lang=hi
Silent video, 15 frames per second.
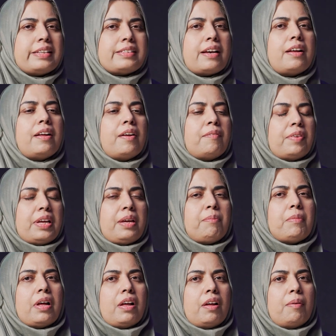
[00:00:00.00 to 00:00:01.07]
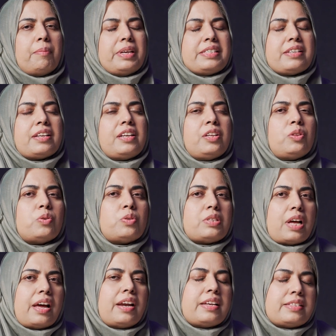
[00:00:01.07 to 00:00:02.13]
अच्छा फ़हीम बेसिकली uh, तो
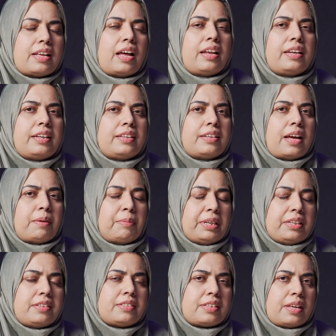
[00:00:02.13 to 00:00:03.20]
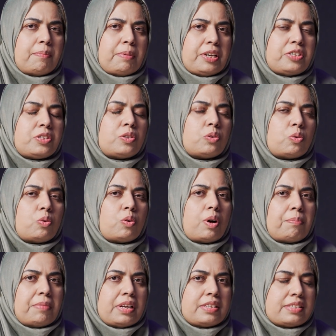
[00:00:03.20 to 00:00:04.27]
सारा साल ही डायबिटीज़ के पेशेंट को
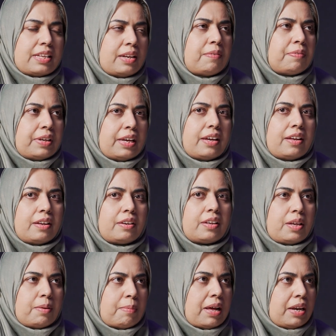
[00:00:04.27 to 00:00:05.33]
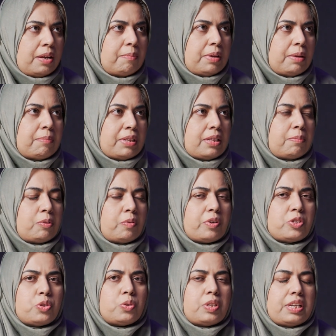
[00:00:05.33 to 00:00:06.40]
अपना सेल्फ़ केयर के बारे में मतलब
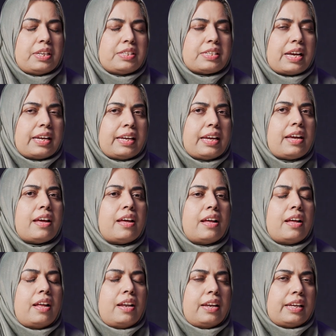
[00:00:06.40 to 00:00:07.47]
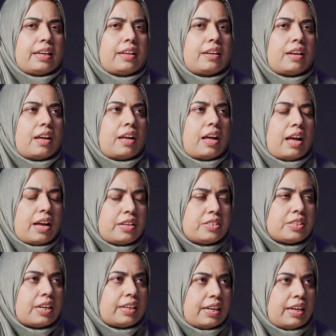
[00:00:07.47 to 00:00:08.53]
तवज्जो देनी चाहिए लेकिन हज
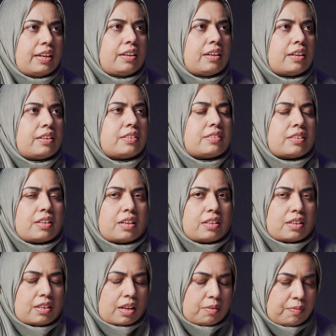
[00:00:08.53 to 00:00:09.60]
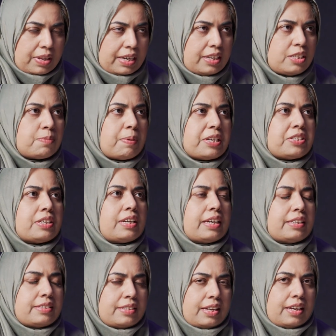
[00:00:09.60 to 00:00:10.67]
अगेन इट इज़ अ वेरी
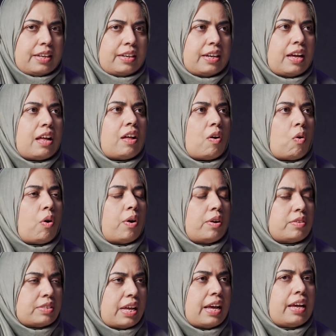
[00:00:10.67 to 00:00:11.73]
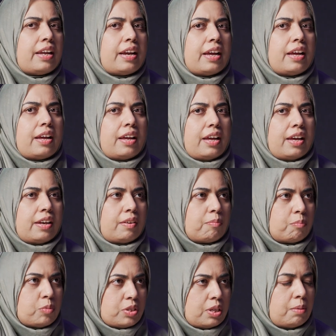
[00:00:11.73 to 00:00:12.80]
स्पेशलाइज्ड एरिया और जाहिर है एक
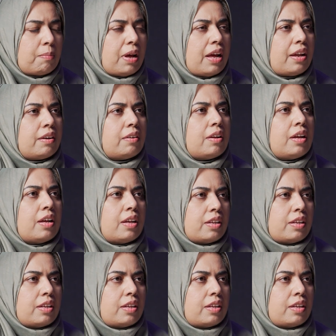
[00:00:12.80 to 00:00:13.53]
मुसलमान